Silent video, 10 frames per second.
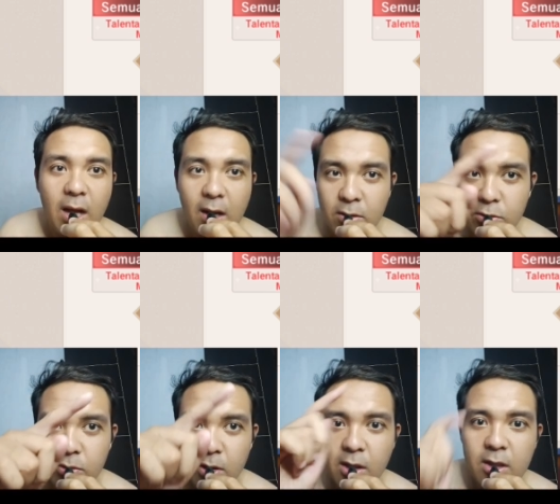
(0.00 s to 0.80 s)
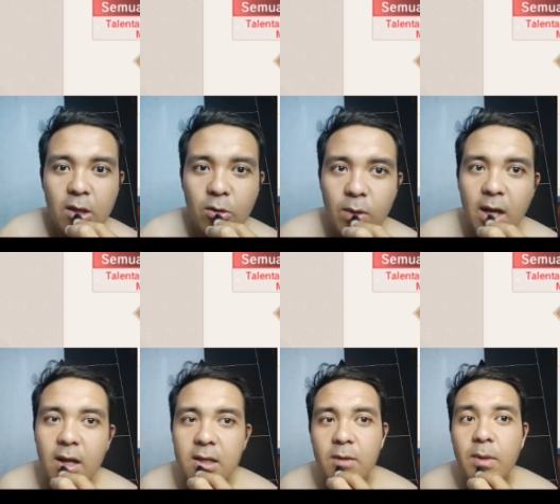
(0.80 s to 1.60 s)
belakang tuh taruh
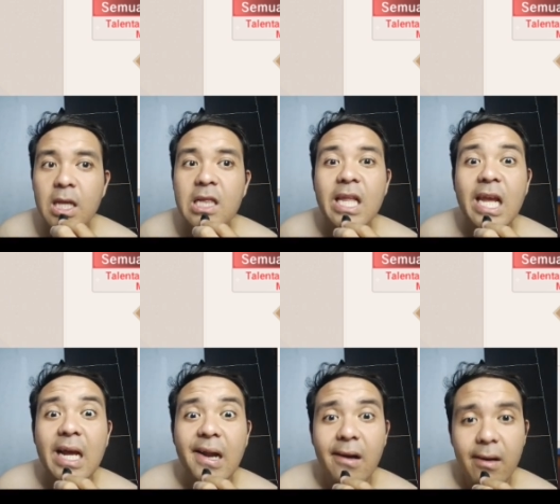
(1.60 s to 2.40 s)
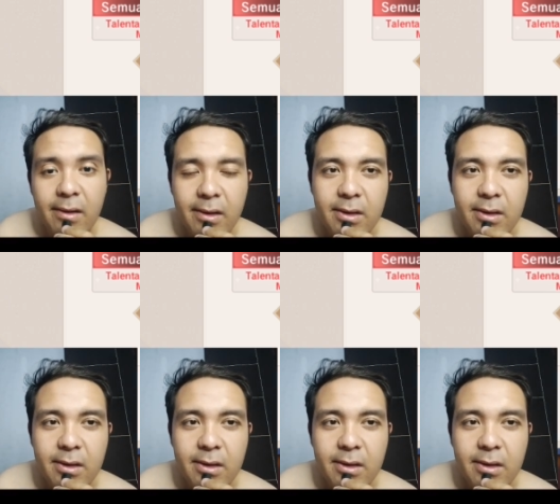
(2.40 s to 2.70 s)
belakang dia makin tanker